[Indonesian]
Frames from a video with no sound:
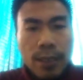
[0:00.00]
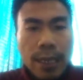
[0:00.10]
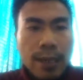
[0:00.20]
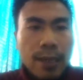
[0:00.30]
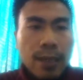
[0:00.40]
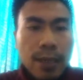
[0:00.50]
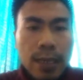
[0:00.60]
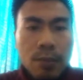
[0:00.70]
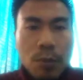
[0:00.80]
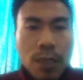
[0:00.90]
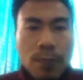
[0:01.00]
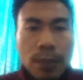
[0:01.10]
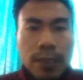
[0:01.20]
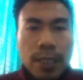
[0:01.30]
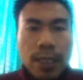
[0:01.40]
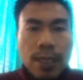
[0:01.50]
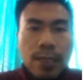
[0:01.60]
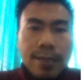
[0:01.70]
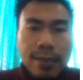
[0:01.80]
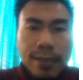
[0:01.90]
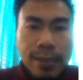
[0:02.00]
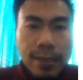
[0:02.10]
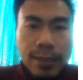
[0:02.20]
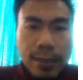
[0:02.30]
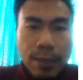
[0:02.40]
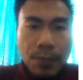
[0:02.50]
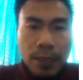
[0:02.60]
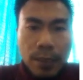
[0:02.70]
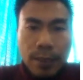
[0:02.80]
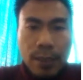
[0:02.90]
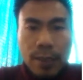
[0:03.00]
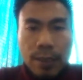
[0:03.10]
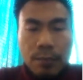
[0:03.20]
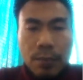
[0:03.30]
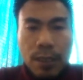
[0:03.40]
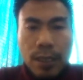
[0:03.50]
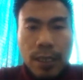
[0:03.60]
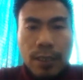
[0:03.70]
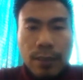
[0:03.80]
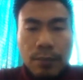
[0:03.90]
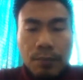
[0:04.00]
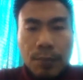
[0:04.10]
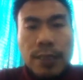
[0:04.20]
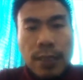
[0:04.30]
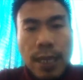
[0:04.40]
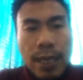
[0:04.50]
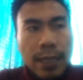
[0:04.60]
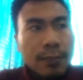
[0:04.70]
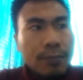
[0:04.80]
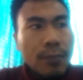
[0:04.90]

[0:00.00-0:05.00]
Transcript: Nah, ada beberapa cara yang dapat kita berikan pencerahan.